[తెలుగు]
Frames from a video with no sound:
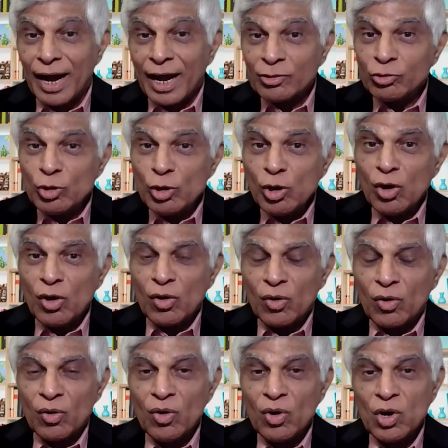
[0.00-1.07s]
అందులో
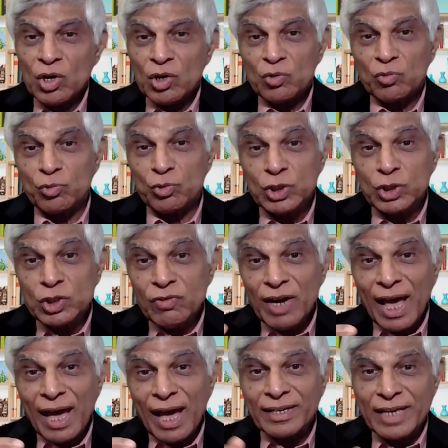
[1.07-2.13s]

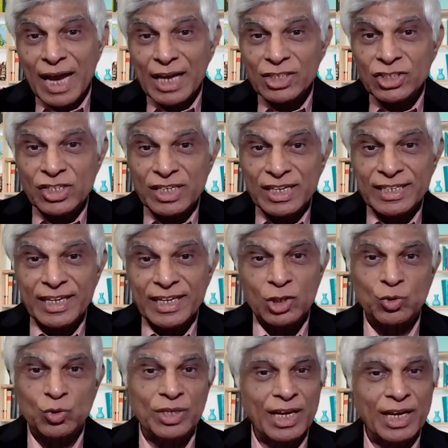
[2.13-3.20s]
ఉజ్వల గ్యాస్
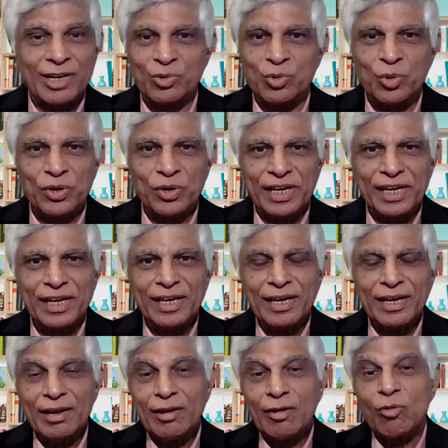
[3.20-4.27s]
సిలిండర్స్ ఉన్నారనుకోండి
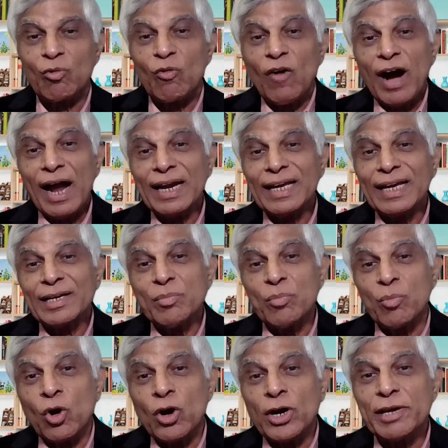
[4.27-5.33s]
వాళ్ళకి
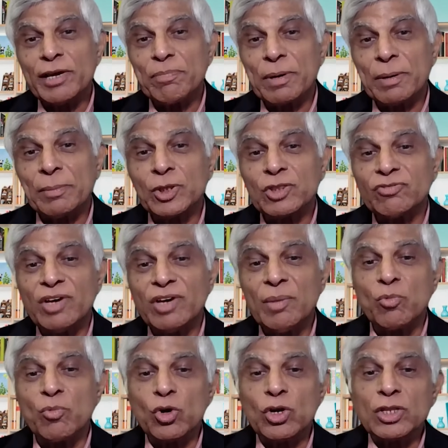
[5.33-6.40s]
మోడీ ప్రభుత్వమే
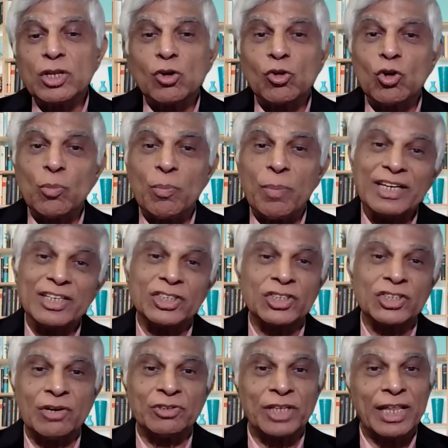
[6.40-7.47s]
మూడు వందల రూపాయలు
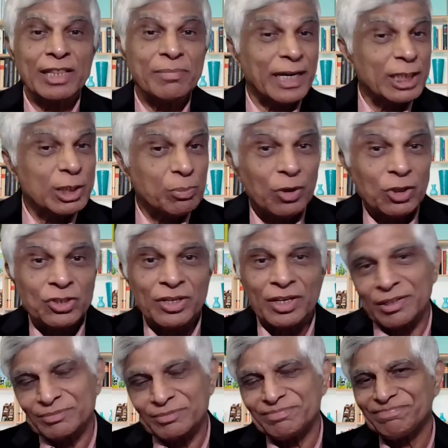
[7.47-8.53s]
ఇస్తూ ఉంది అది
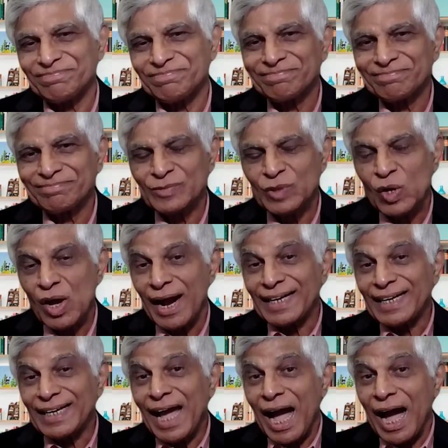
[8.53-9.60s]
మర్చిపోతున్నారు
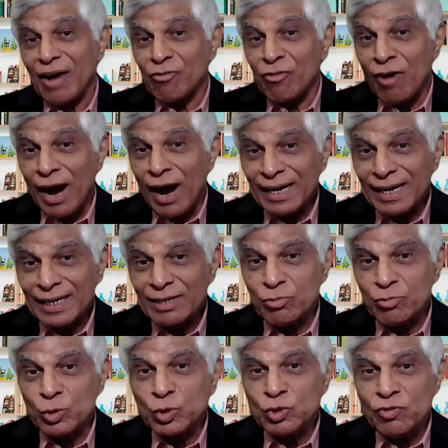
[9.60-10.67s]
అంటే వాళ్ళకి
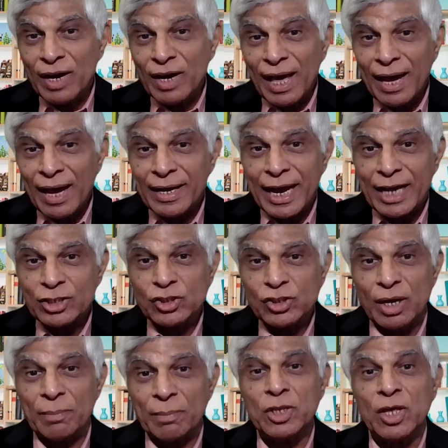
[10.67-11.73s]
ఉజ్వల గ్యాస్
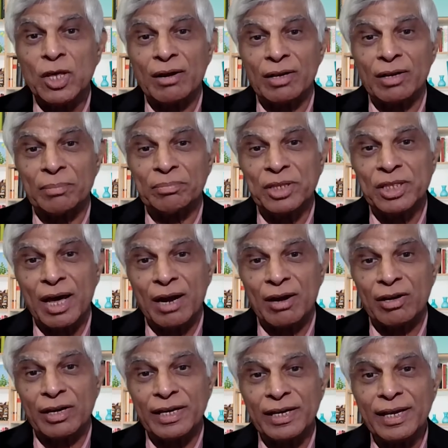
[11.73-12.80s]
లబ్ధిదారు
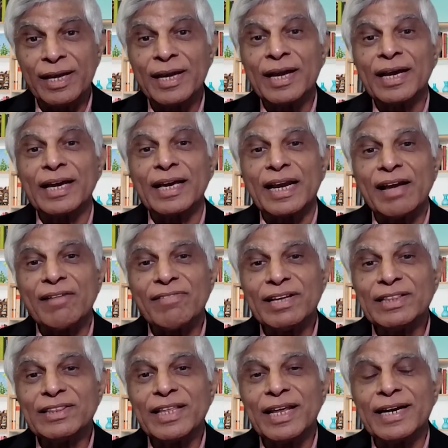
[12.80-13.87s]
లబ్ధిదారులకి
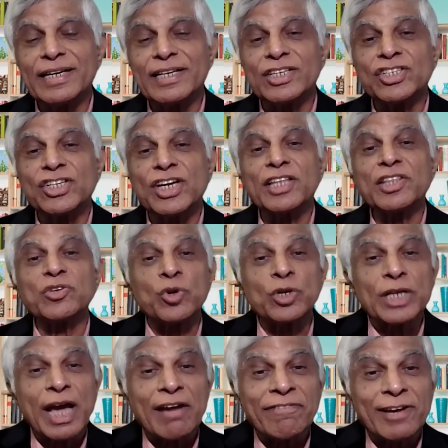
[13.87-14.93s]
రేవంత్ రెడ్డి ఇచ్చేది
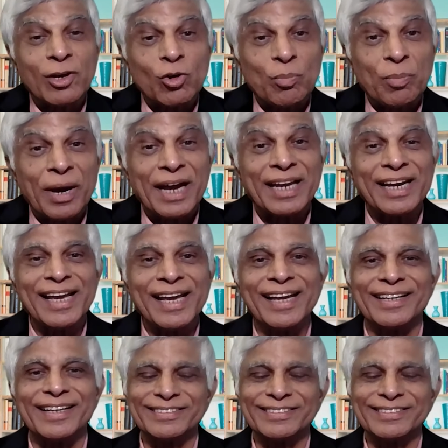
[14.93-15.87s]
నూట యాభై రూపాయలే